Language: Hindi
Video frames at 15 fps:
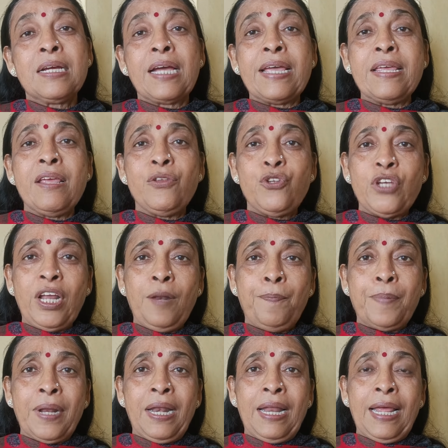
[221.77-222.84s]
कहीं जल
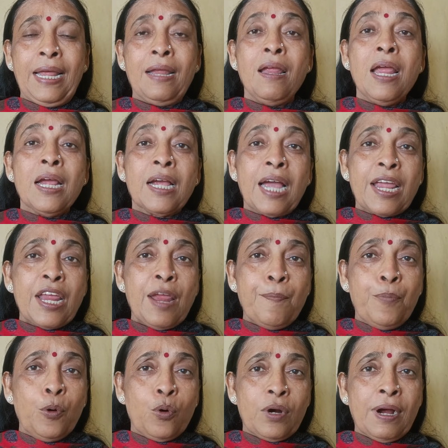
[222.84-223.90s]
प्रलय कहीं
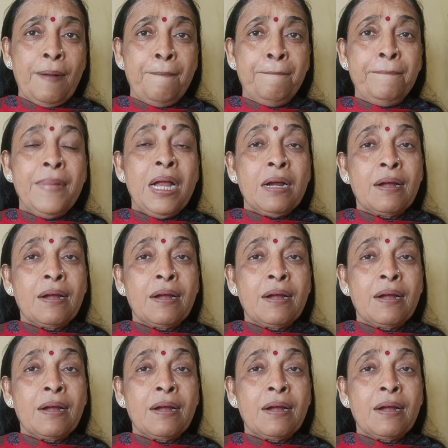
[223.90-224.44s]
भूकंप